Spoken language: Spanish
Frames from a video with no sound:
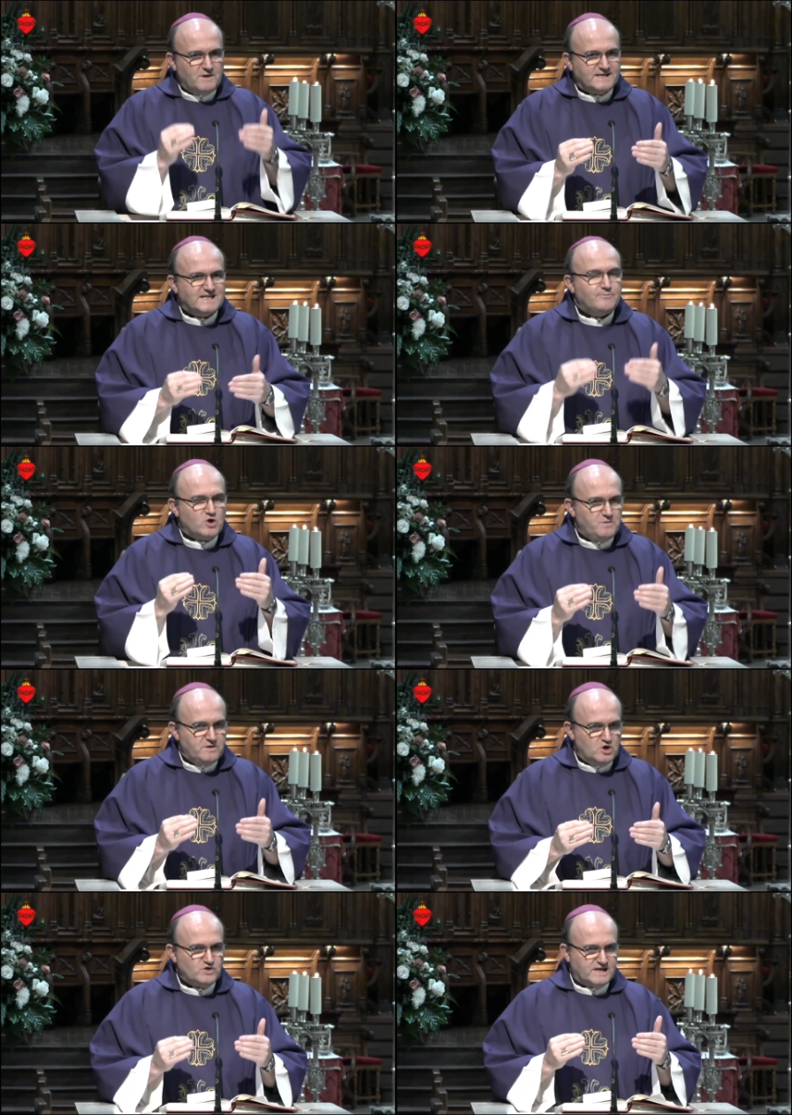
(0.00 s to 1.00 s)
esta
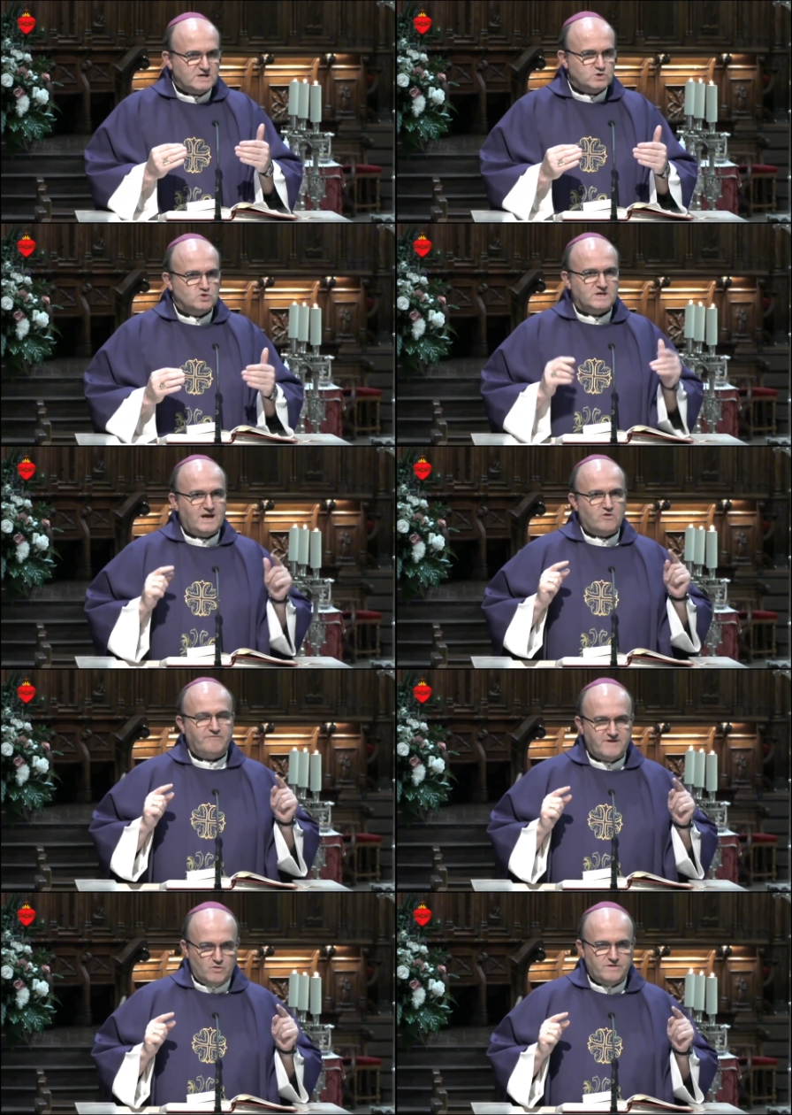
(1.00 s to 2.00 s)
prohibición de Jesús que con
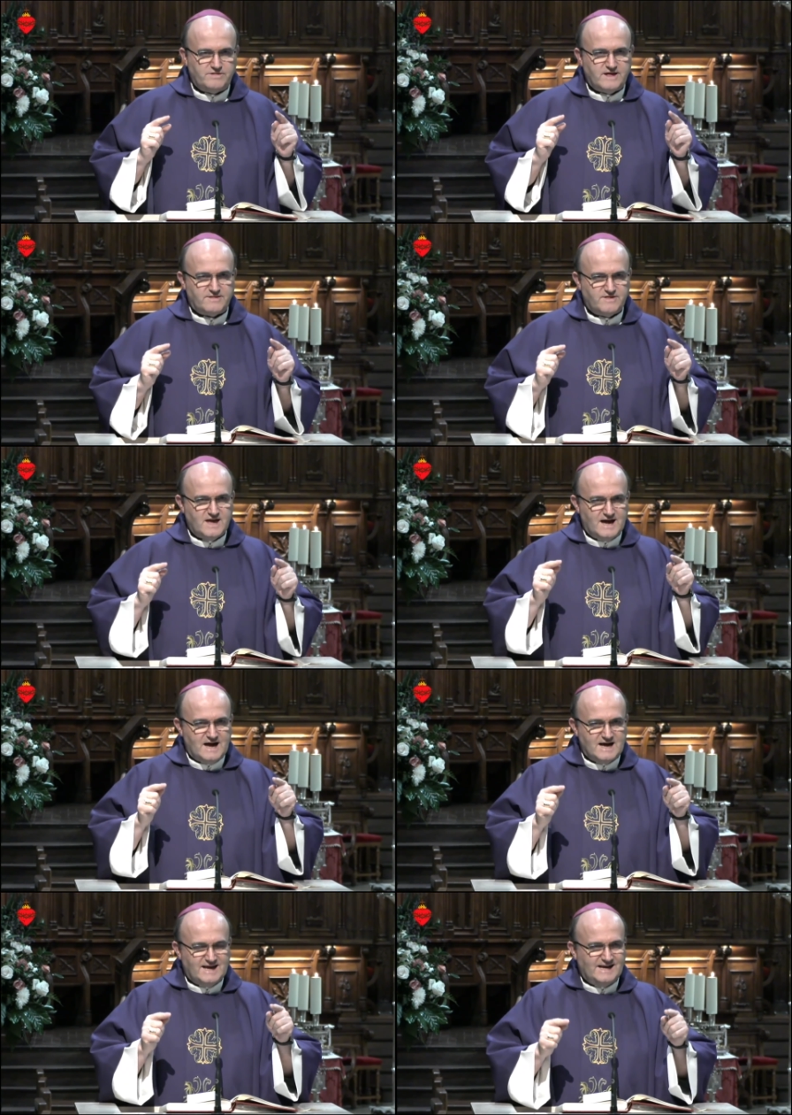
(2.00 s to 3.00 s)
frecuencia hacía
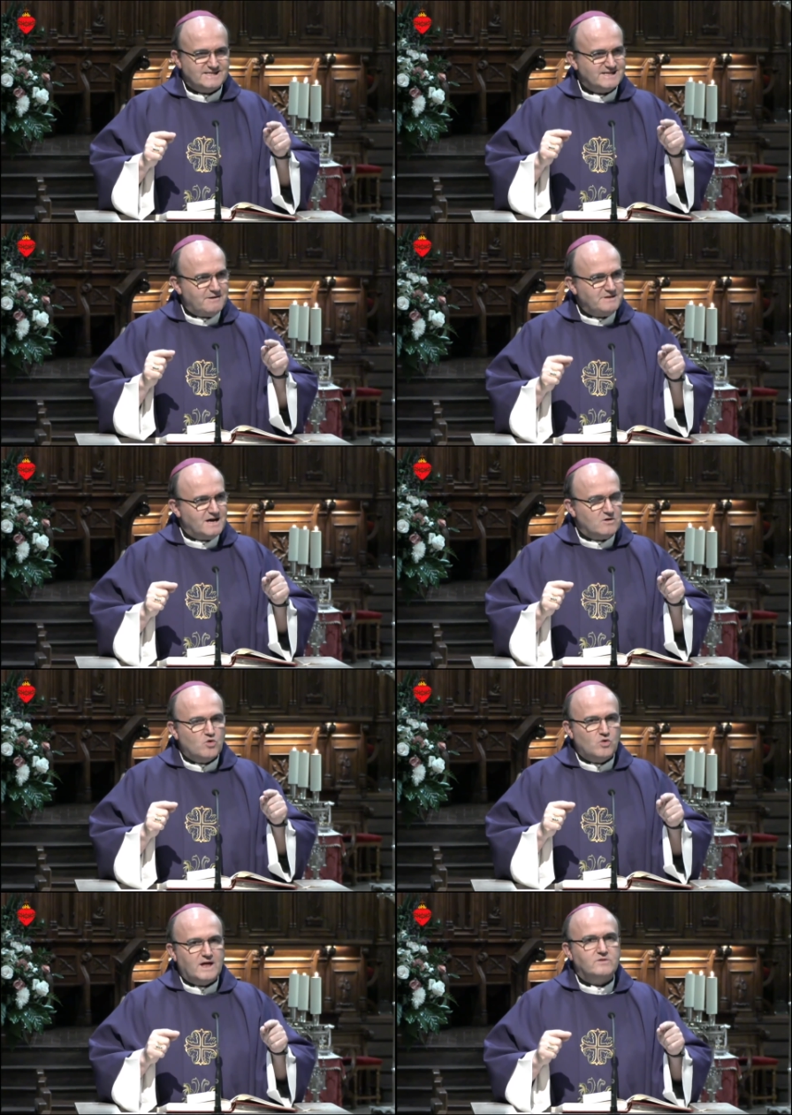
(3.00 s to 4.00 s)
a quienes se habían
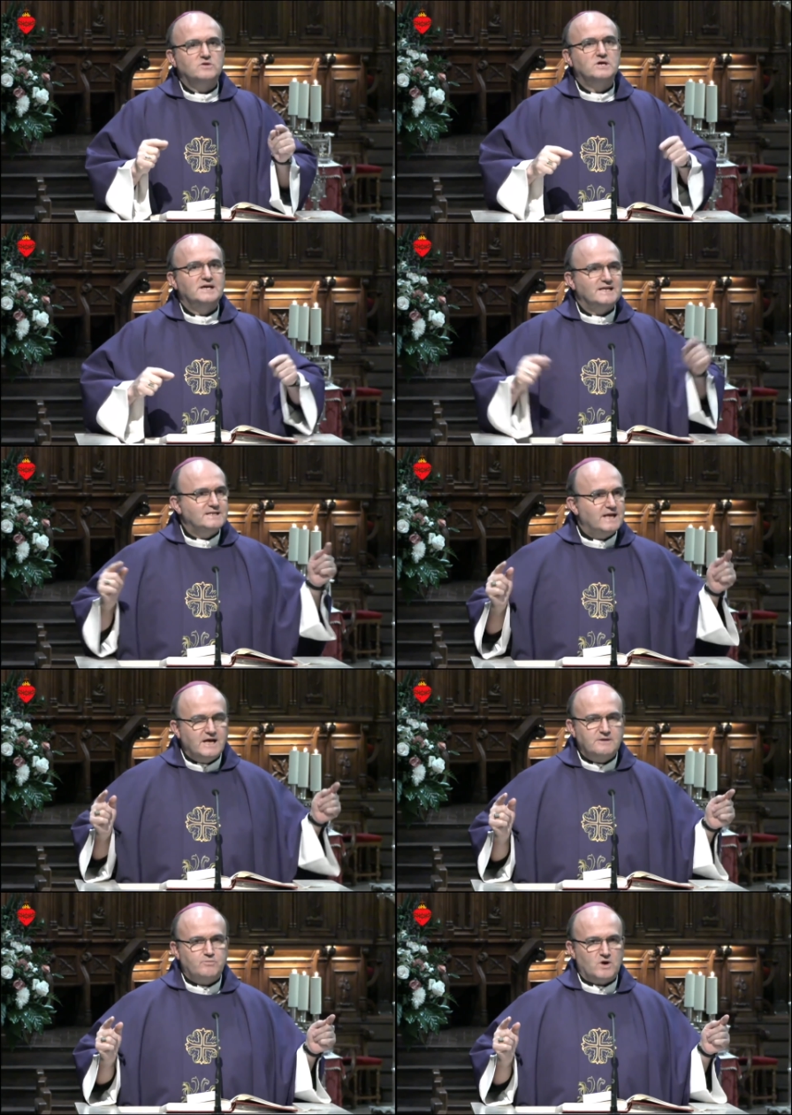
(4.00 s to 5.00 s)
curado de
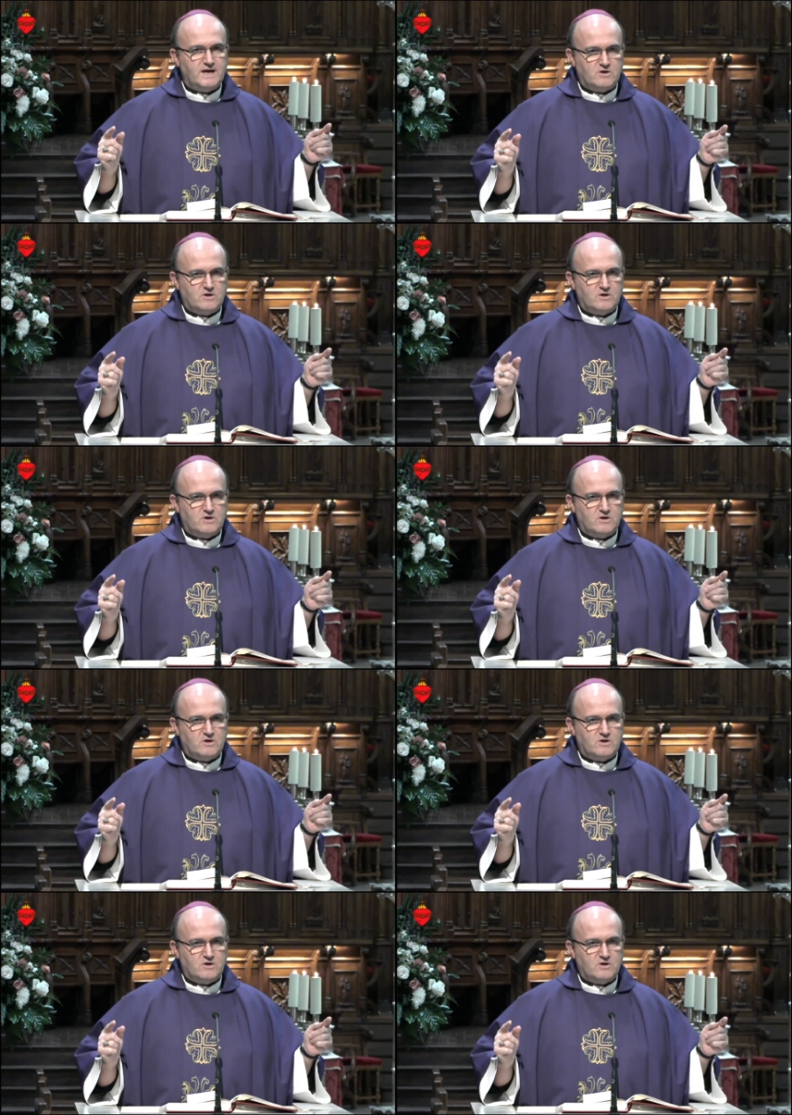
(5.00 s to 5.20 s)
ir por ahí